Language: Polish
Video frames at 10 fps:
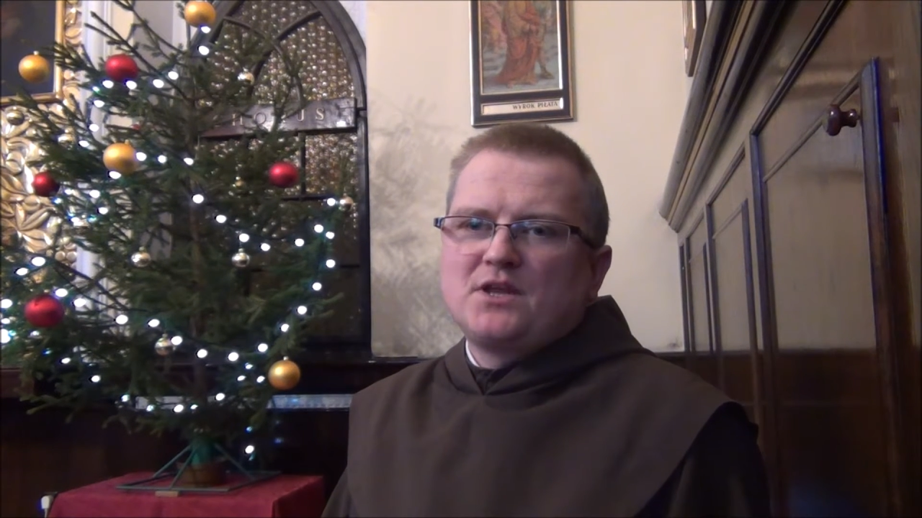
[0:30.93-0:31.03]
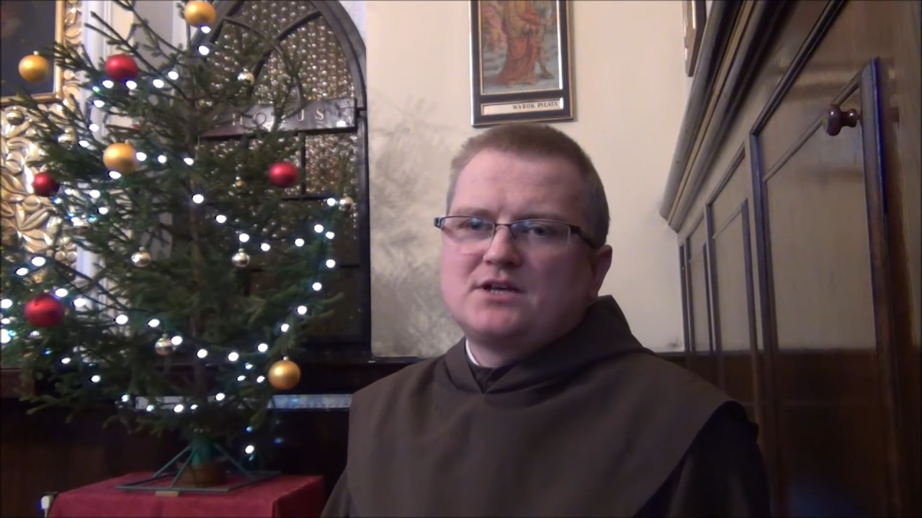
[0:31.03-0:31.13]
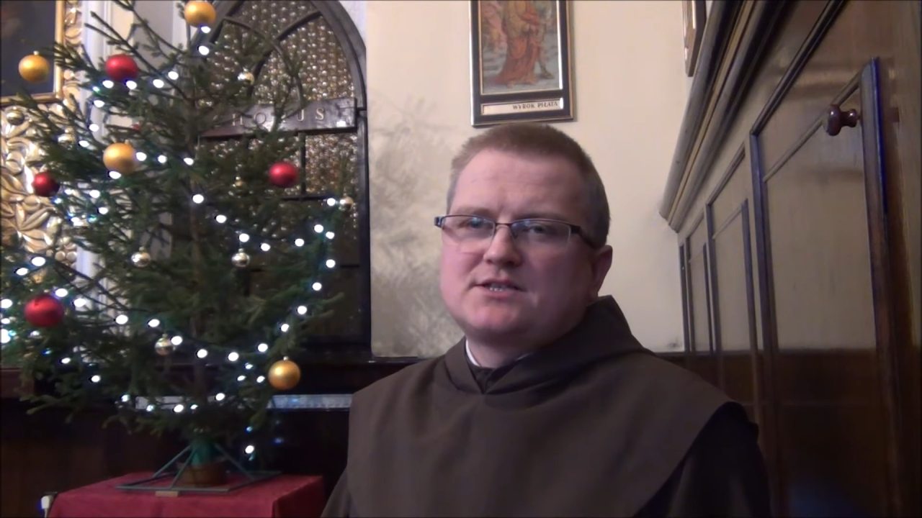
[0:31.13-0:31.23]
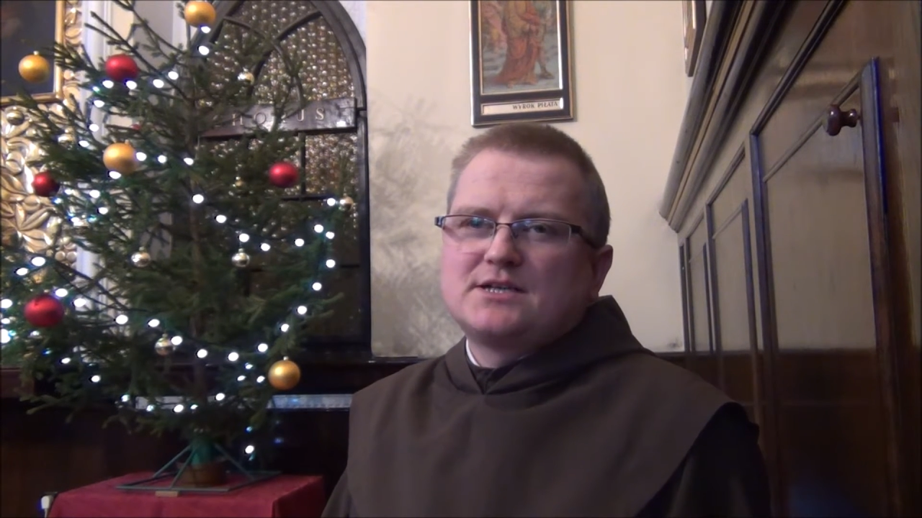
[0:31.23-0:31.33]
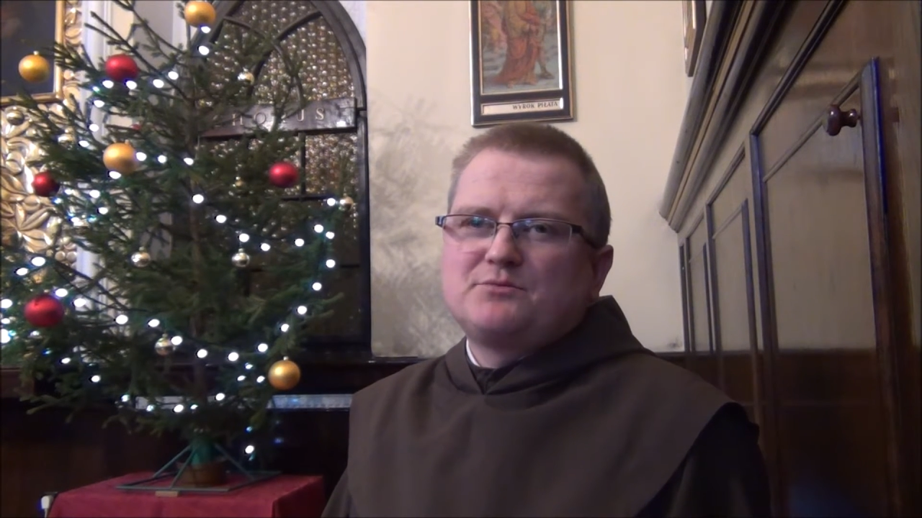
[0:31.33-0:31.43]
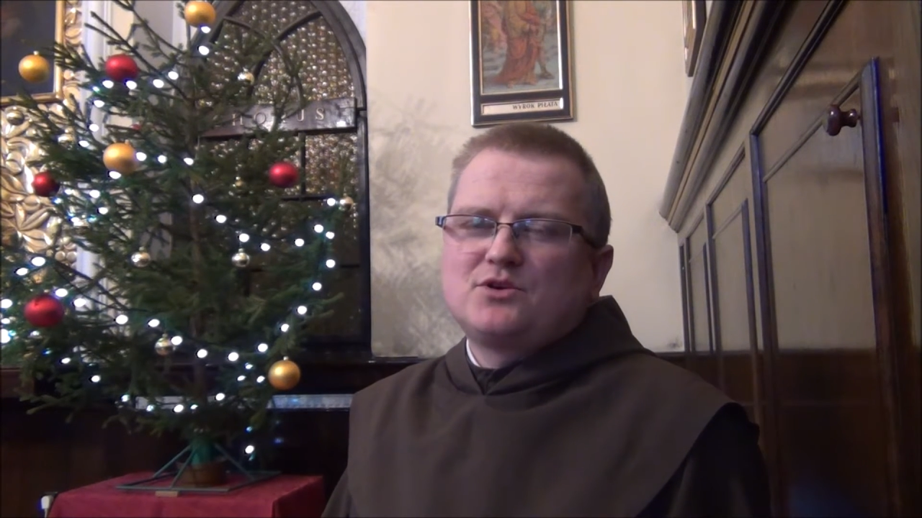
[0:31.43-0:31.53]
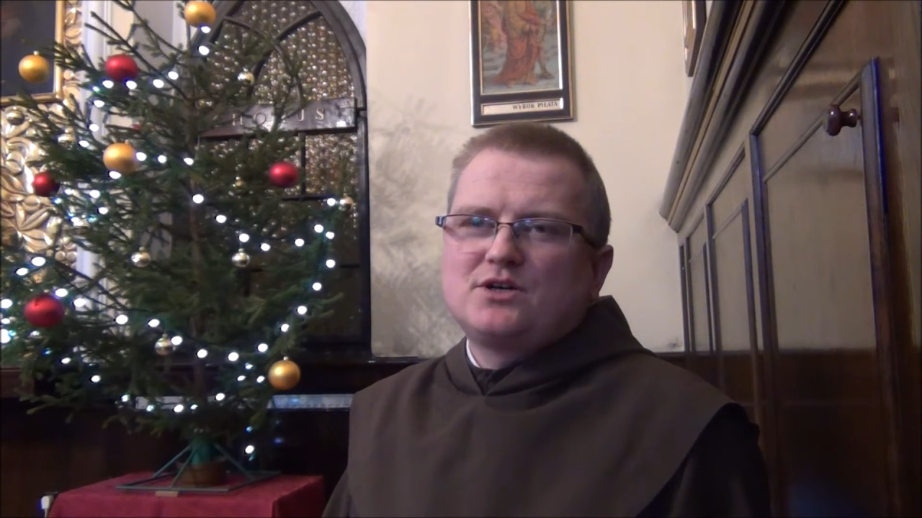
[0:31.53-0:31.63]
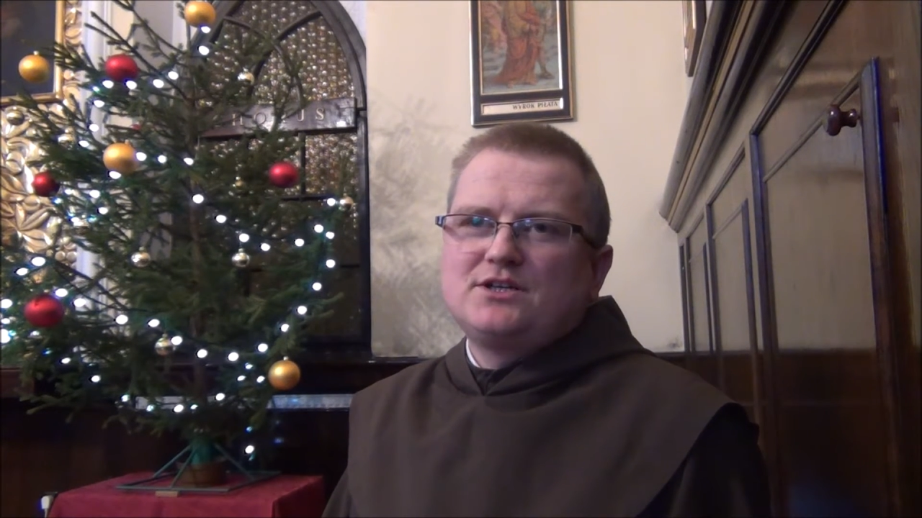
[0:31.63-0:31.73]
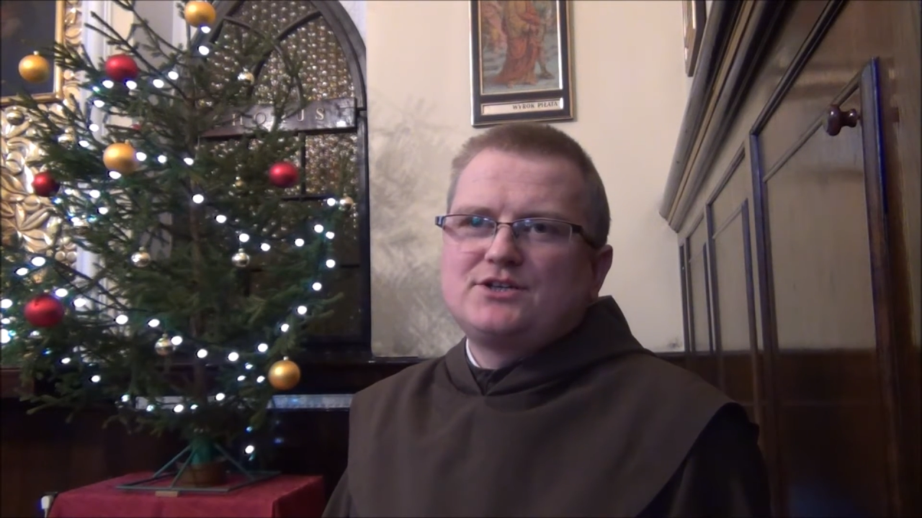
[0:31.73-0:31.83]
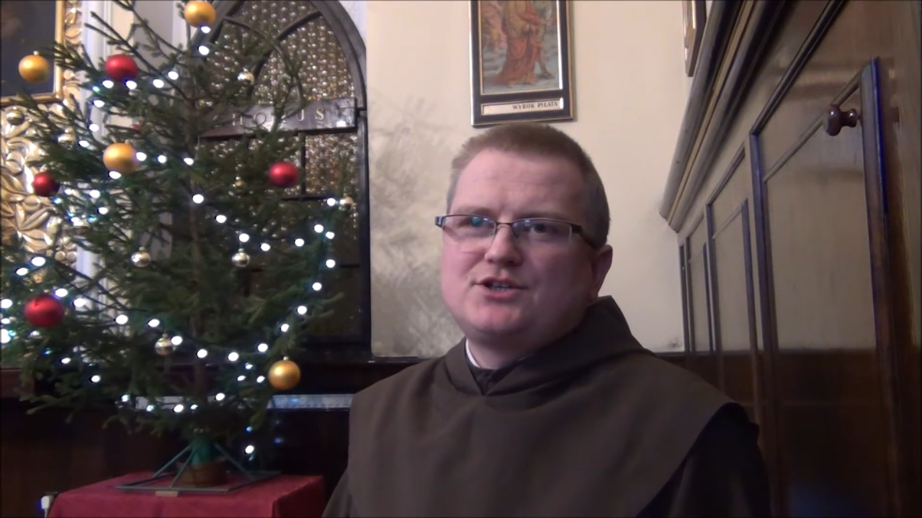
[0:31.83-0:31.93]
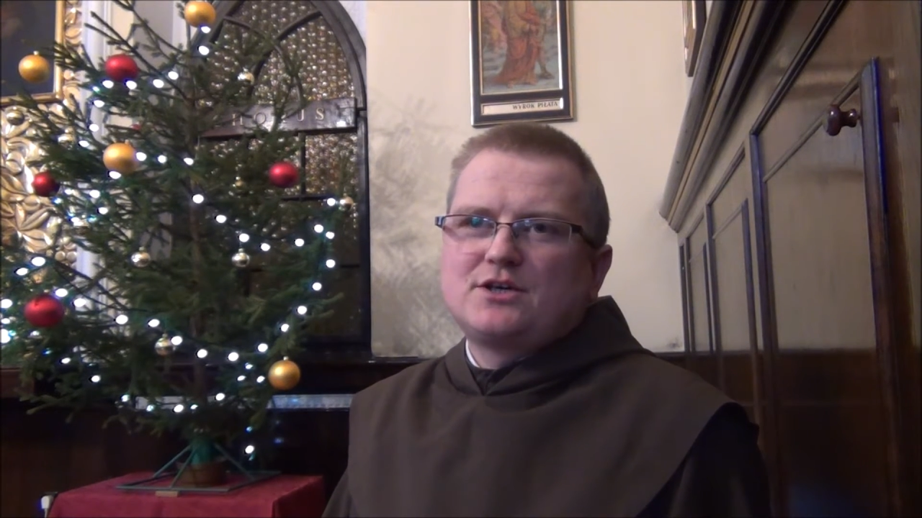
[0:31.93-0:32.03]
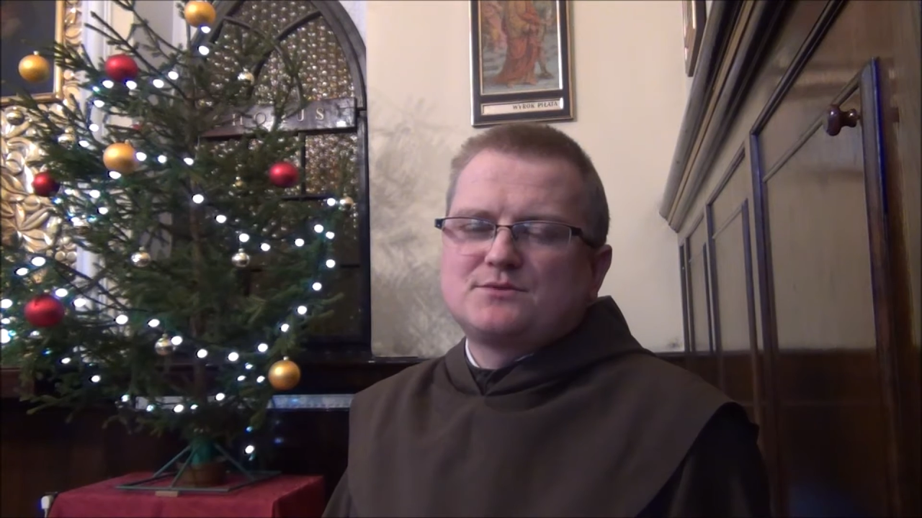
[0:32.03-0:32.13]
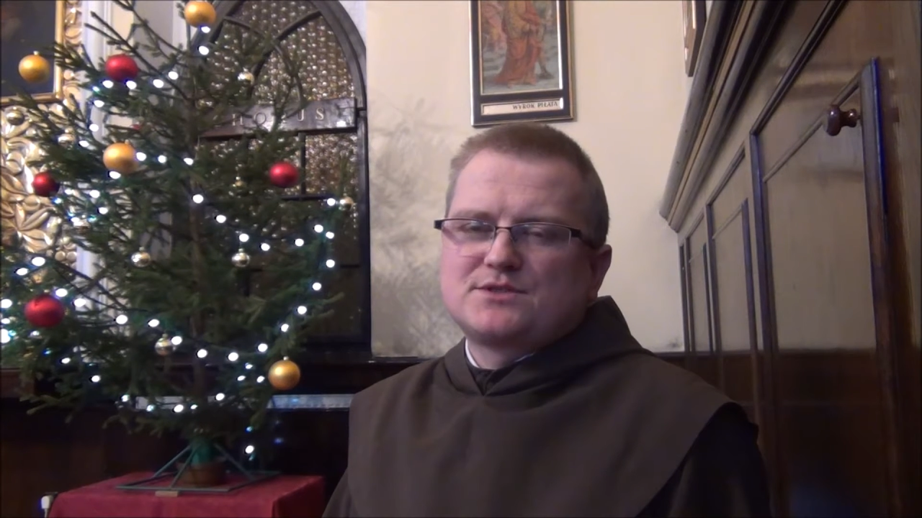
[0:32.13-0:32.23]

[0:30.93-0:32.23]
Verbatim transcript: chcę pochylić się